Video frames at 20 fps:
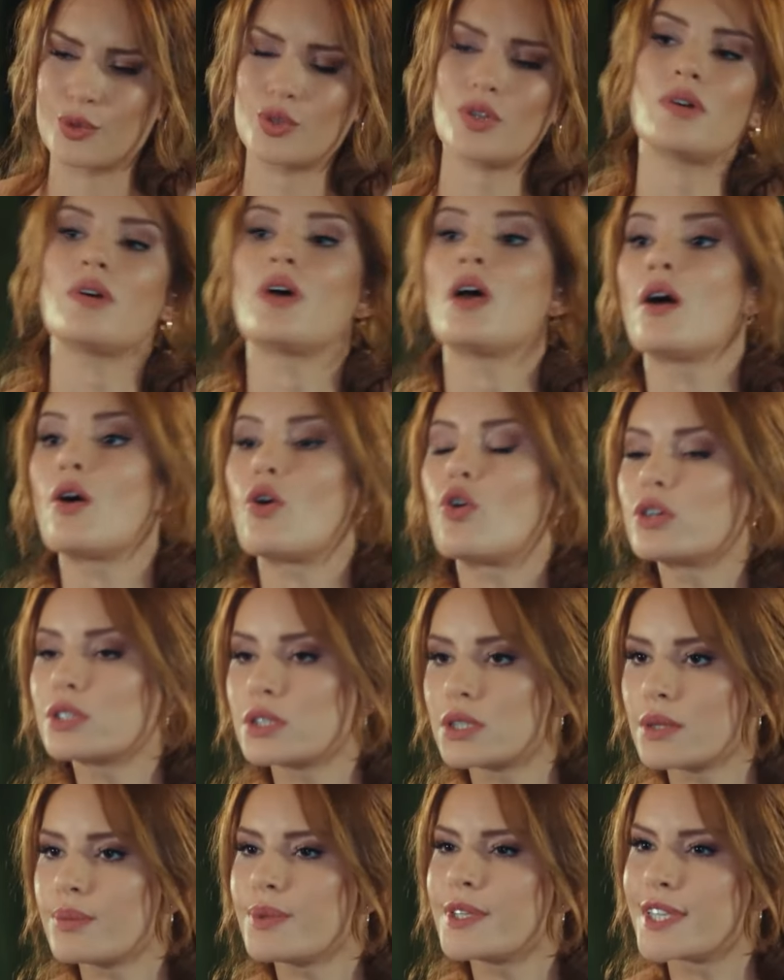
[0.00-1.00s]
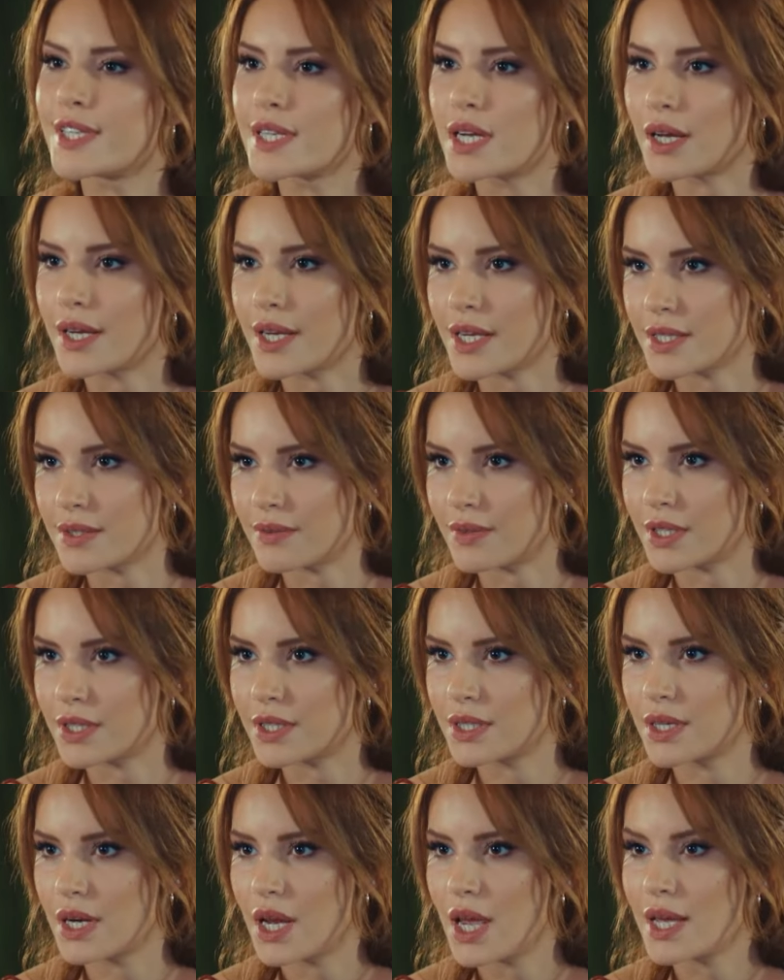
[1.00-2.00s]
تفهم فيها في جريمة
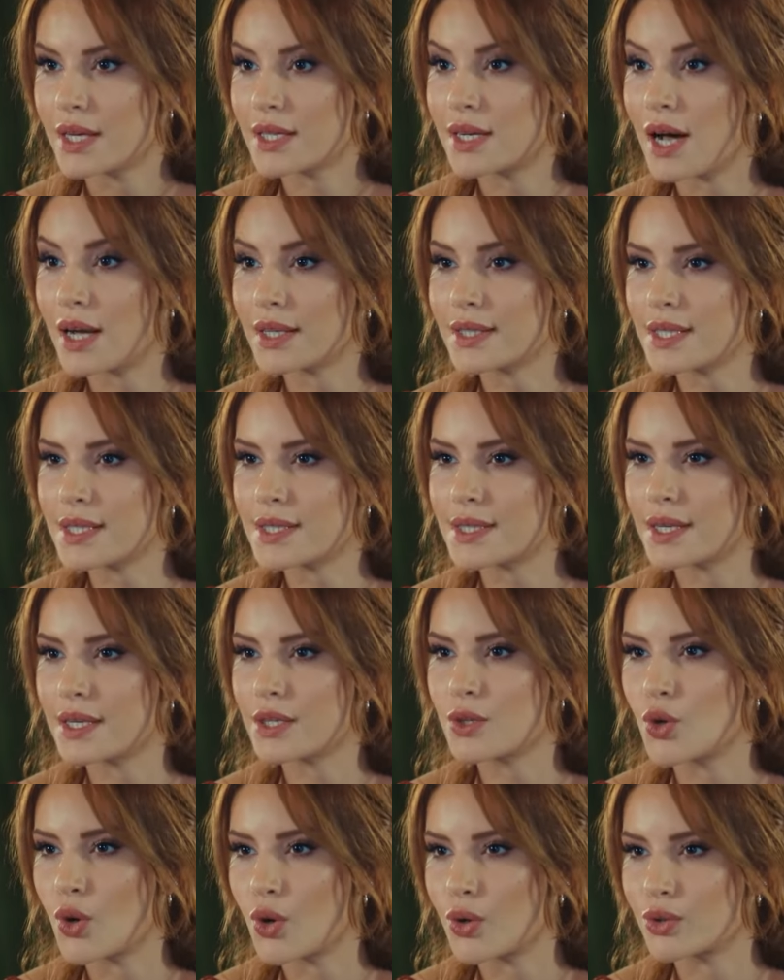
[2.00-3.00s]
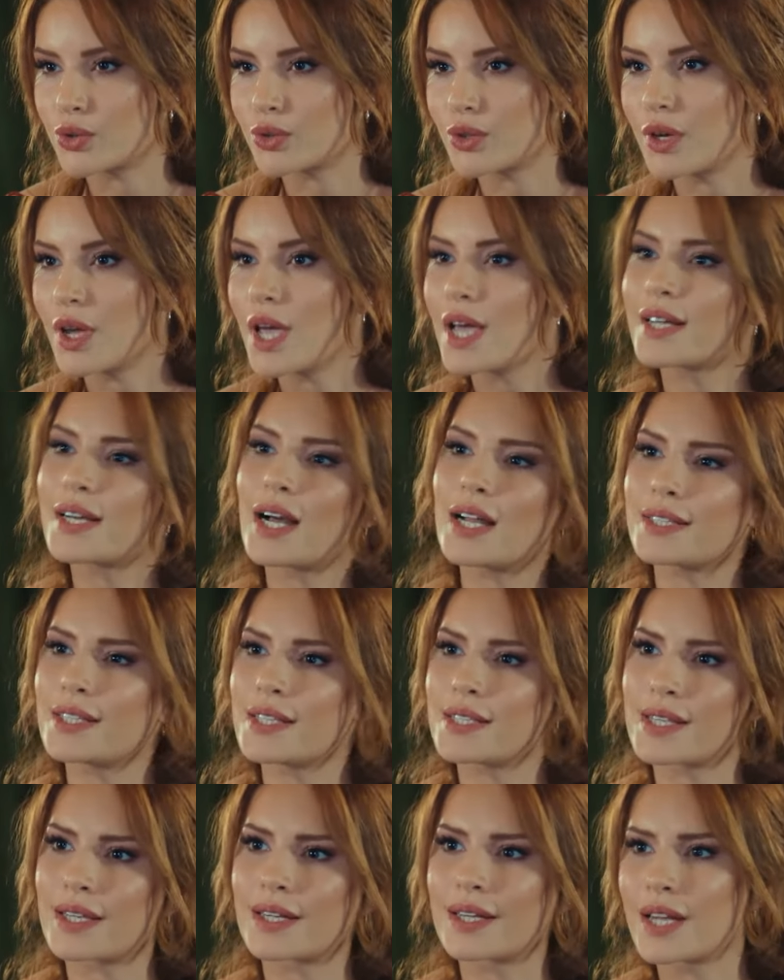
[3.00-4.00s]
بالموضوع مم. والقاتل شافك شو
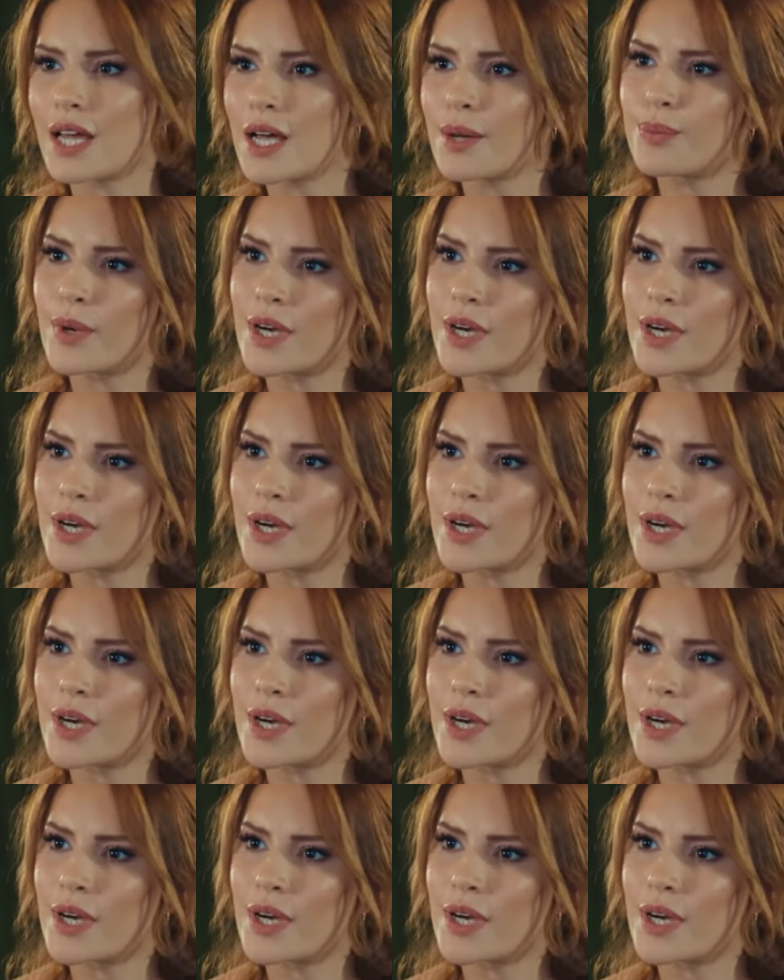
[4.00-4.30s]
بيعمل فيك